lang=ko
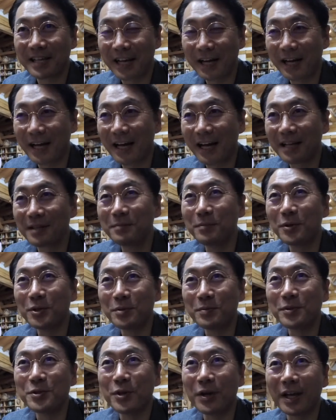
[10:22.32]
차 하는
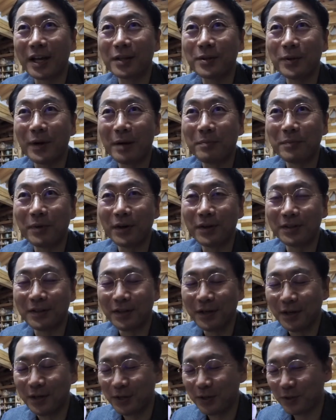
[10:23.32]
모습을 저희가 또 한번
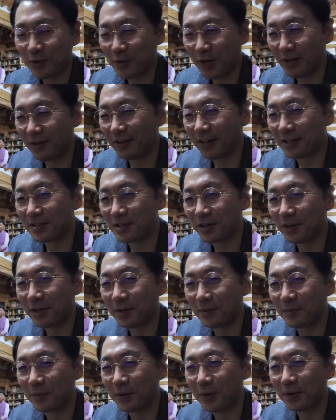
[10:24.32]

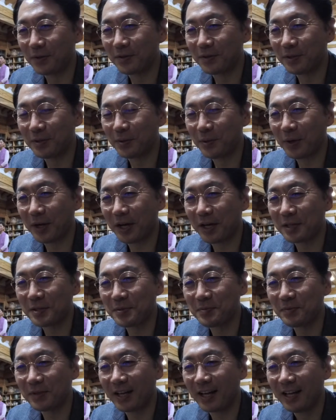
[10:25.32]
촬영해서 보여드리도록
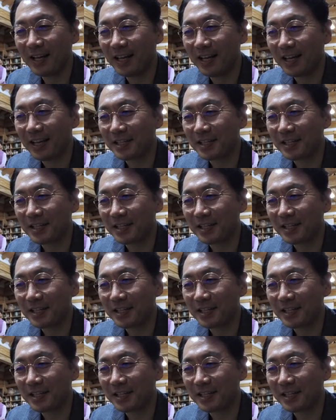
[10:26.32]
하겠습니다.